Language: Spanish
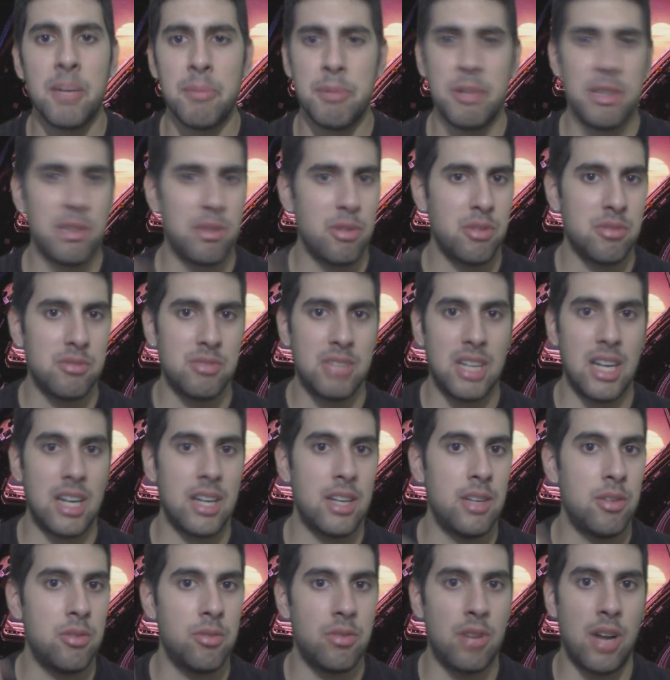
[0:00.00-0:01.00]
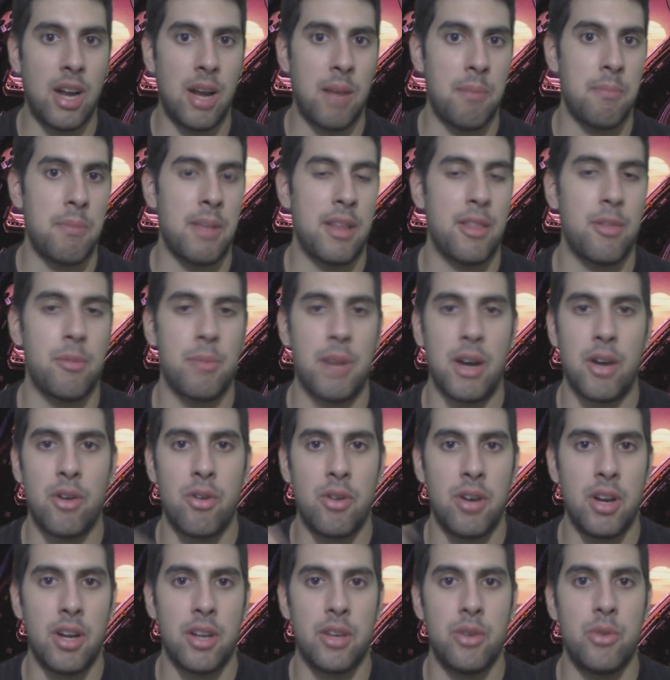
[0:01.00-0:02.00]
Repito, Charlie Hunnam, Matthew
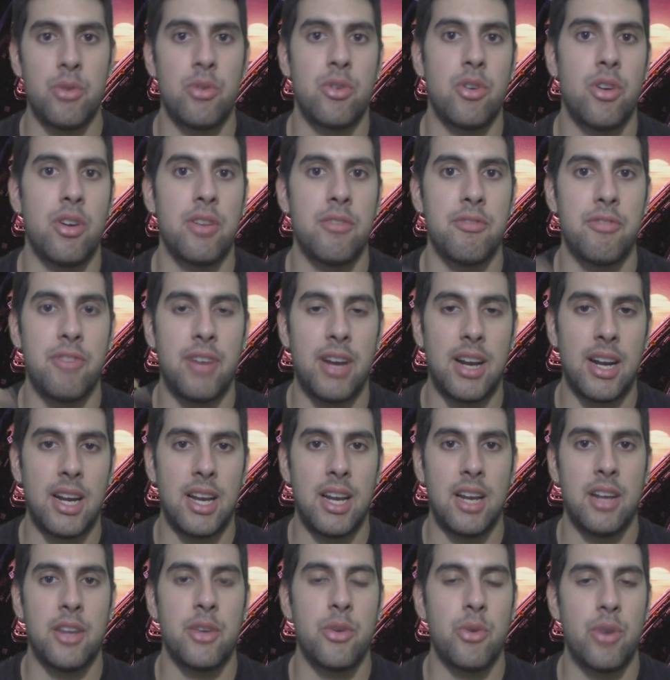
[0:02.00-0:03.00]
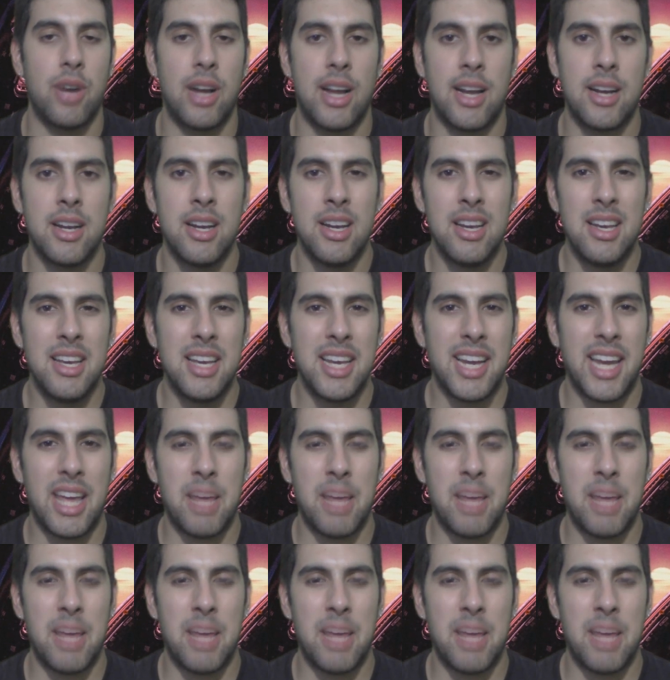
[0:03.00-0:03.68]
McConaughey, Colin Farrell, Hugh Grant,